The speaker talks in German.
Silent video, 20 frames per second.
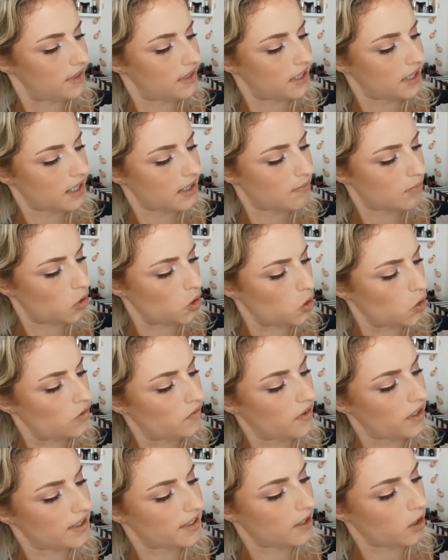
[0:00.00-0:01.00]
das
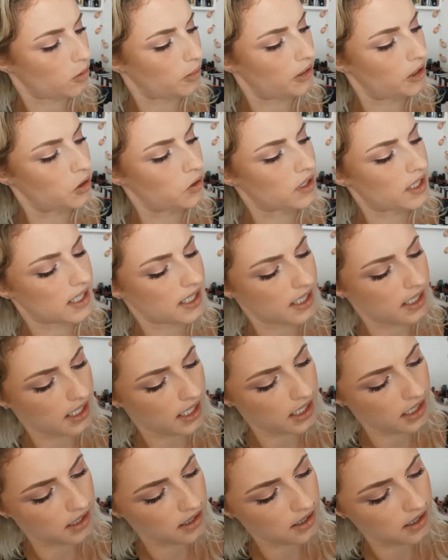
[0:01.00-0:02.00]
Produkt, was ich auch benutzen
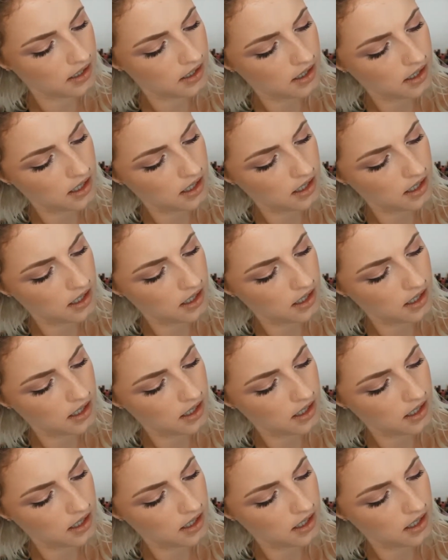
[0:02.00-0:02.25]
kann